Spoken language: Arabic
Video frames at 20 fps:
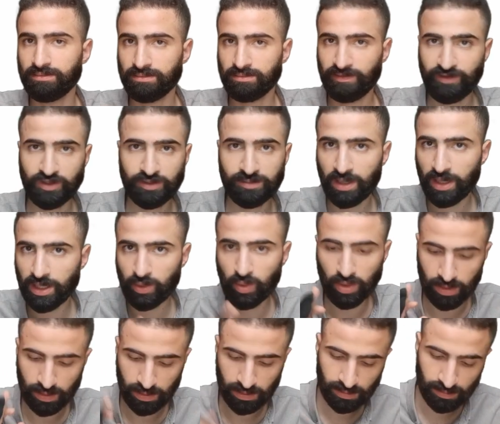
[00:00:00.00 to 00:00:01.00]
مفيش بقى اي
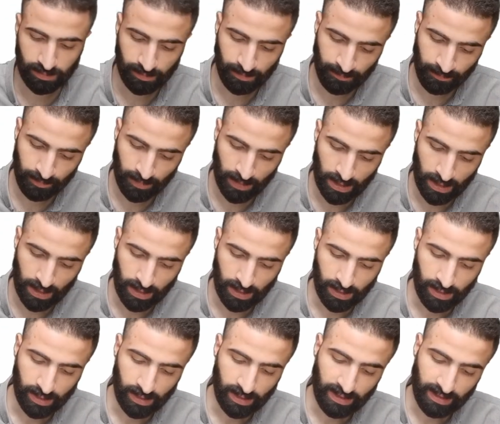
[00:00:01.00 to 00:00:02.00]
ار
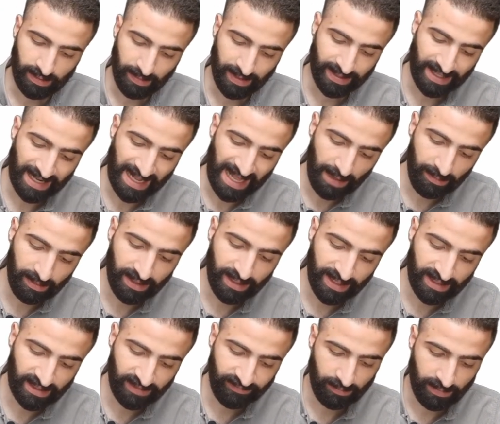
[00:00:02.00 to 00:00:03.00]
بعد كده هقابل
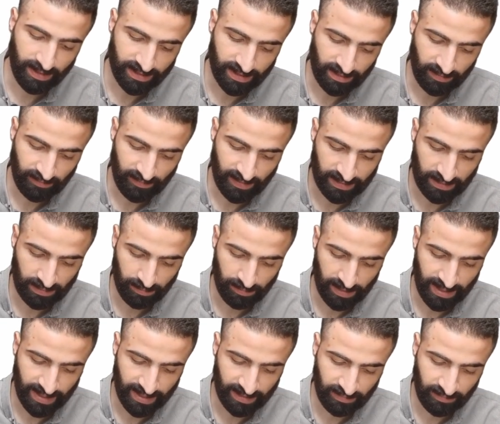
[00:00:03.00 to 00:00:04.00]
نيجاتيف الباتري فاكتب
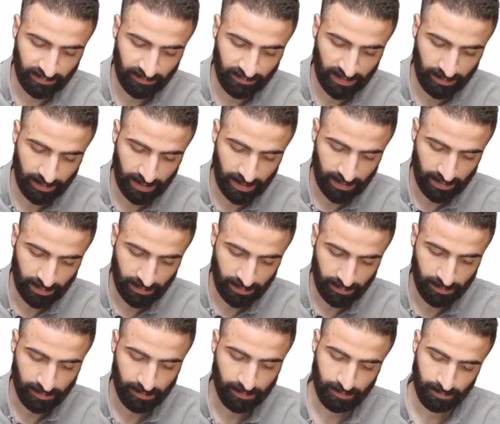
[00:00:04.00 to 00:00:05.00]
نيجاتيف في بي
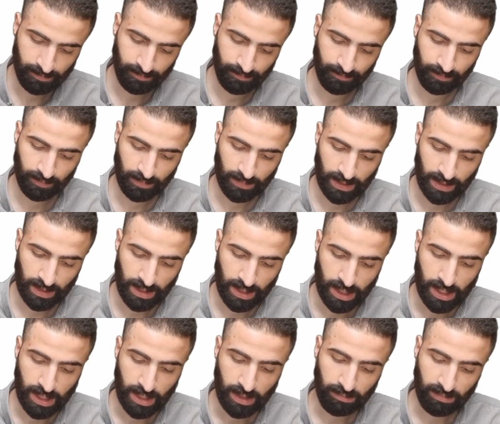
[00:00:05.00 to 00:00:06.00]

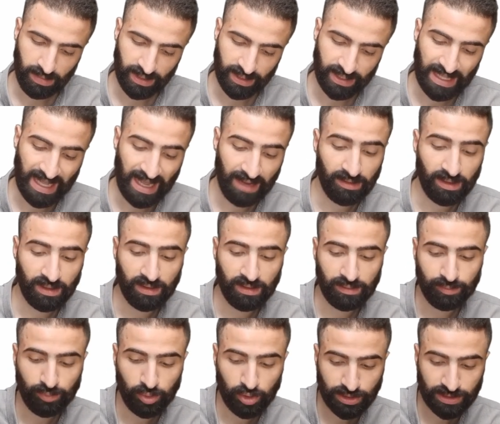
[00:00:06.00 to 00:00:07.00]
بعد كده هقابل
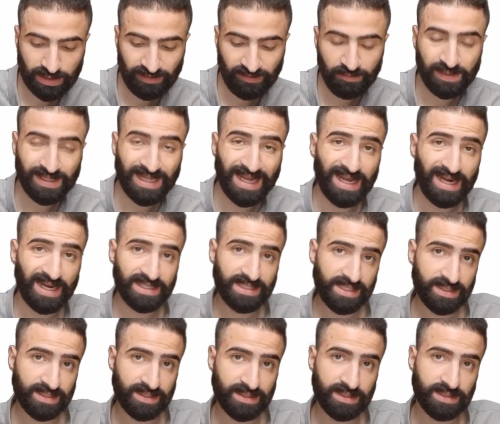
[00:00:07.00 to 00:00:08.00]
البوزيتيف بتاع
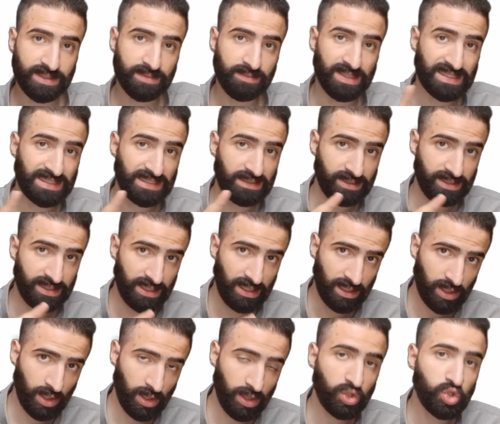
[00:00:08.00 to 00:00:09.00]
الريزيستنس بس يديني
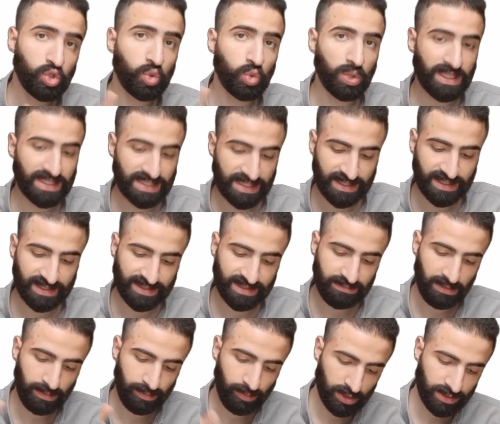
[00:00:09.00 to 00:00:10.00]
الكرنت والريزيستنس
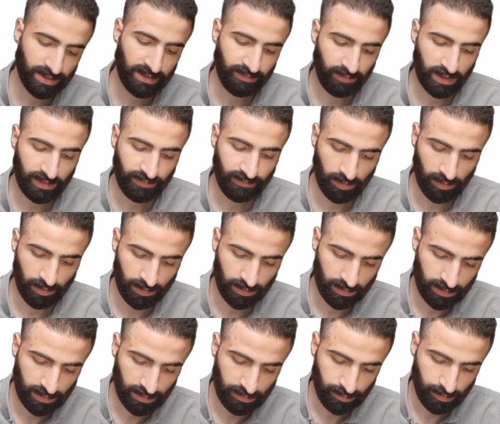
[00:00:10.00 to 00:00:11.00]
يبقى بوزيتيف اي في ار
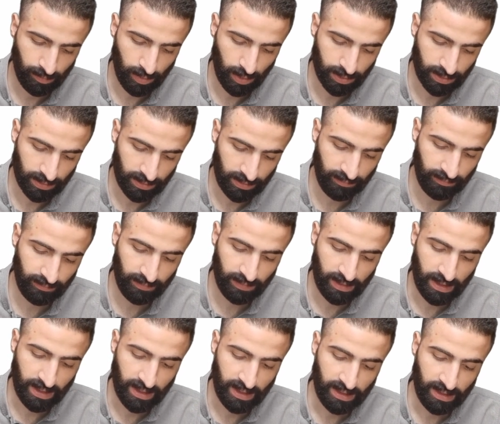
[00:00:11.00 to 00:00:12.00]
بوزيتيف
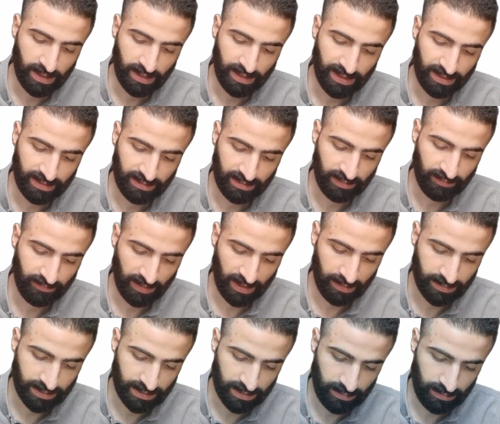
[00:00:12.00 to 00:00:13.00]
2 في
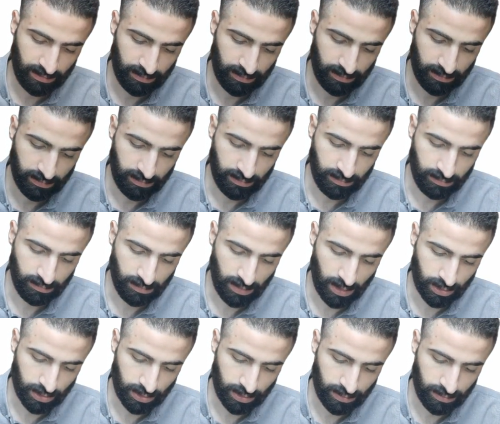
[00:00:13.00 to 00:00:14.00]
5 ب
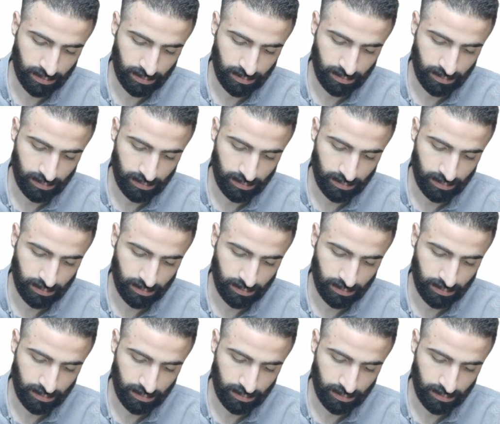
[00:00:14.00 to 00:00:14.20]
10